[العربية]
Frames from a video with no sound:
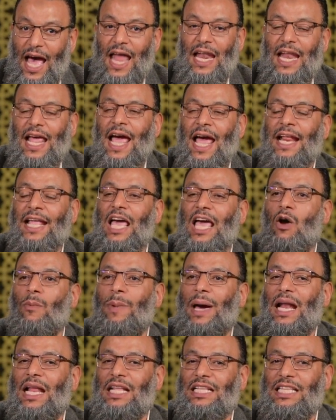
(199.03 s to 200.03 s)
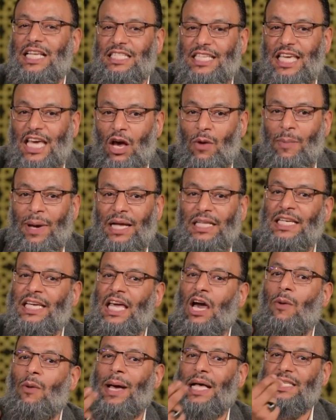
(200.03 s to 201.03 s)
الان جاوب على التزكيه وبعدين
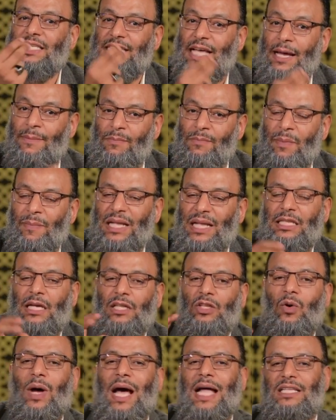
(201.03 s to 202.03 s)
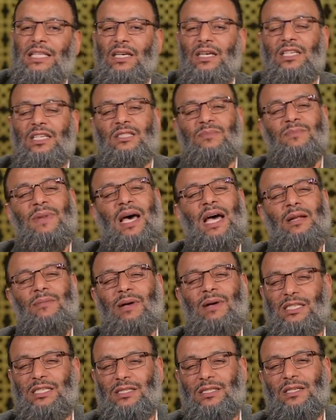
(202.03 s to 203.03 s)
جاوب على الذم ما انت دلوقتي اسمعني
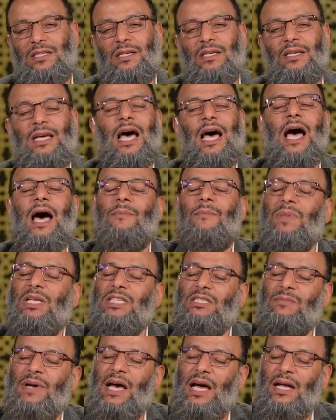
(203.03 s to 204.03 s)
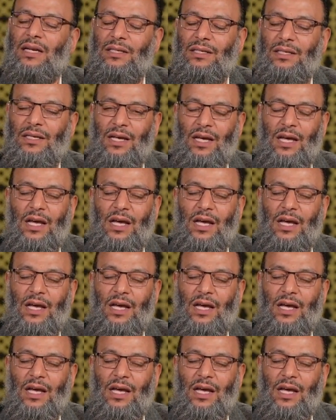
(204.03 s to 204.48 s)
بس يا عم اسمعني